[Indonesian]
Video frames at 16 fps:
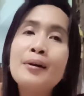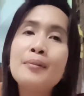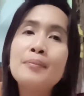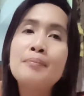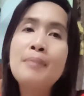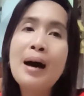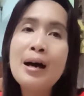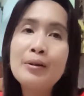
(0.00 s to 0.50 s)

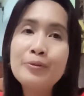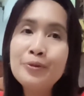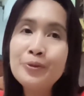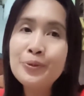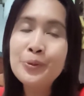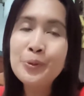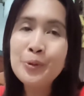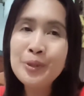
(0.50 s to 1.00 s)
baru
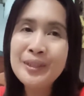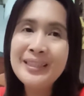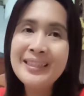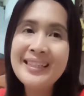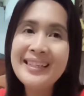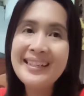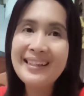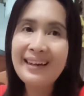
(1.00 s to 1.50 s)

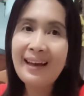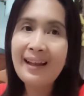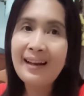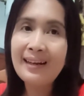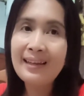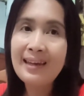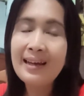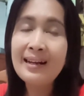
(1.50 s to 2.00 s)
kucing
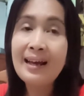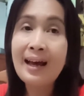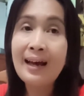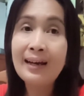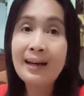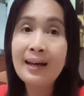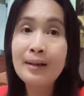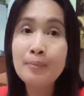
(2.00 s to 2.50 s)
kalian
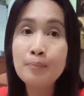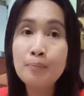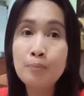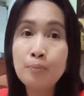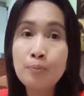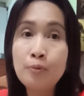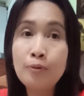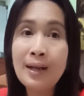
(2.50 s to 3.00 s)
akan
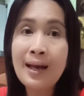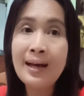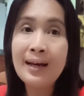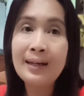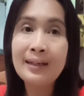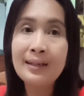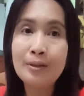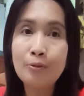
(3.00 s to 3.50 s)
pulang
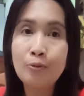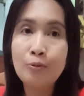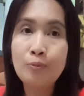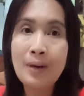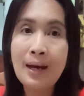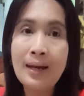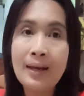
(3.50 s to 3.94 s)
ke rumah.